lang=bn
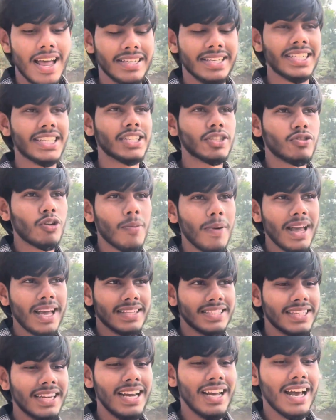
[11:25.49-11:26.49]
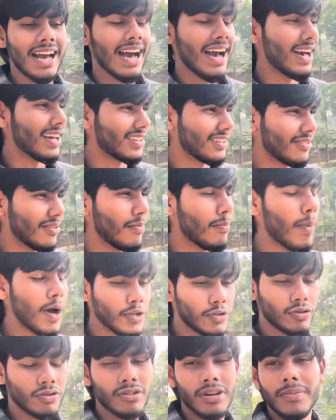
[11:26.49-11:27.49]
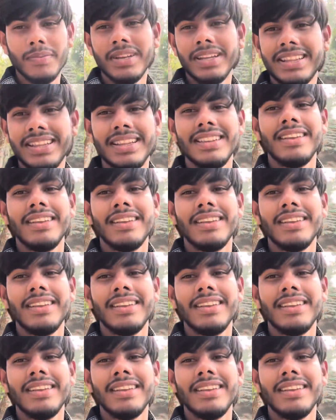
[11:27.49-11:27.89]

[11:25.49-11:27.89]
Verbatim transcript: যেটাতে সবাই আসে আর মাত্র তো আমি